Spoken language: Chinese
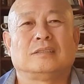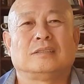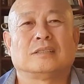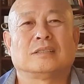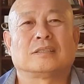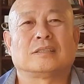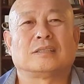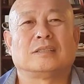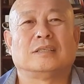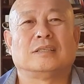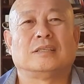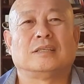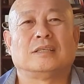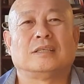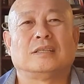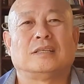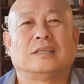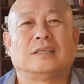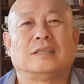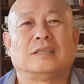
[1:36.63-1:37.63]
这
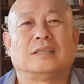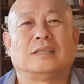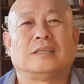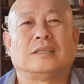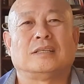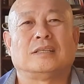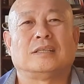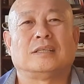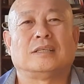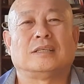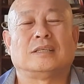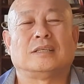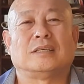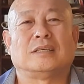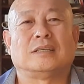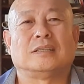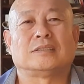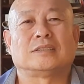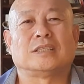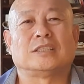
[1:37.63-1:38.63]

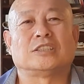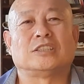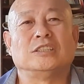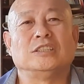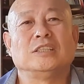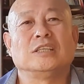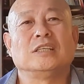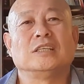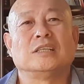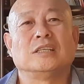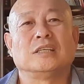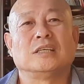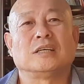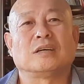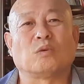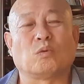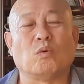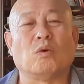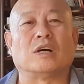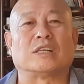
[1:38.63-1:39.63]
个这是一个
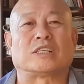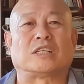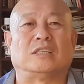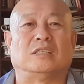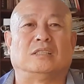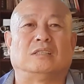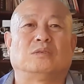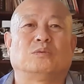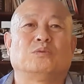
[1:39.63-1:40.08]
过程，